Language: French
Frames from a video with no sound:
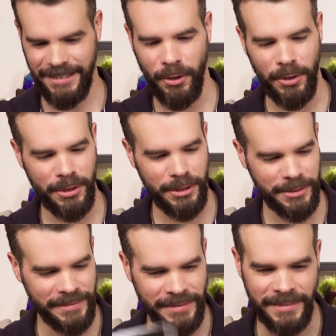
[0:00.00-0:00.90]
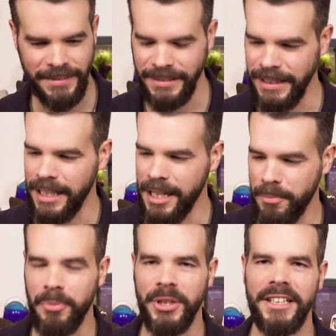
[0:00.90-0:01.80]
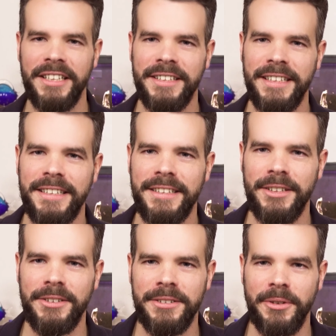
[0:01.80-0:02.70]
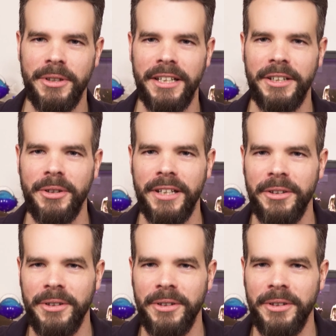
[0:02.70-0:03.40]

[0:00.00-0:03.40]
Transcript: Oh là là Ah, papier glacé, excellent Regardez, regardez,